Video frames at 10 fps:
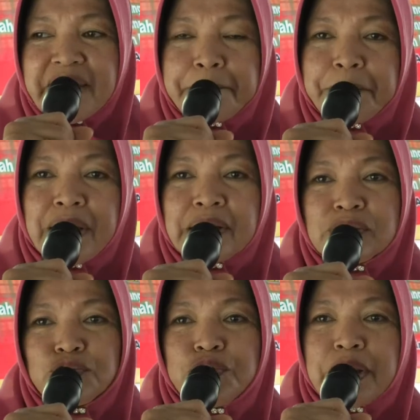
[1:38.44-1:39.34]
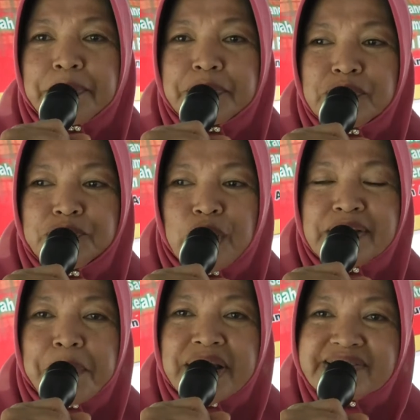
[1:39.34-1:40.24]
Harapan ini dikatakan
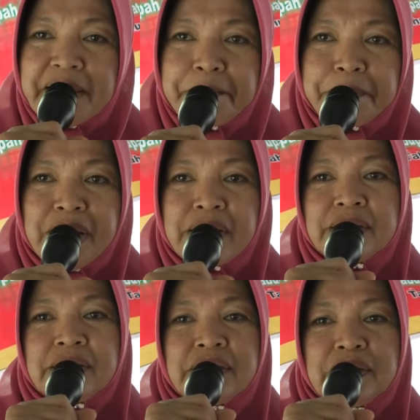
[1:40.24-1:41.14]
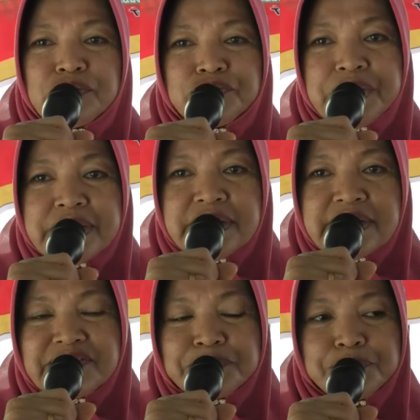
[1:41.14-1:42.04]
Kepala Dinas Lingkungan Hidup Poleoli
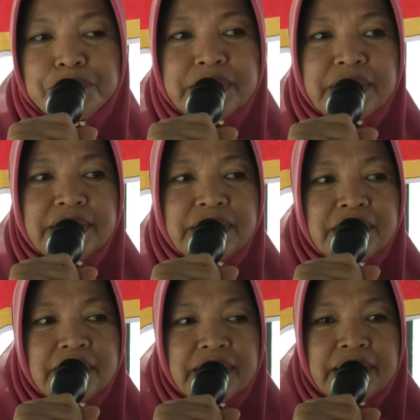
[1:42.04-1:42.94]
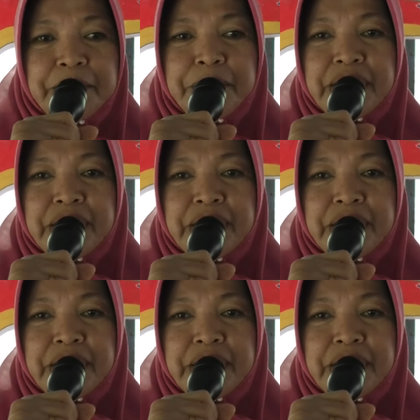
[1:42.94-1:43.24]
Mandar, Rahmi.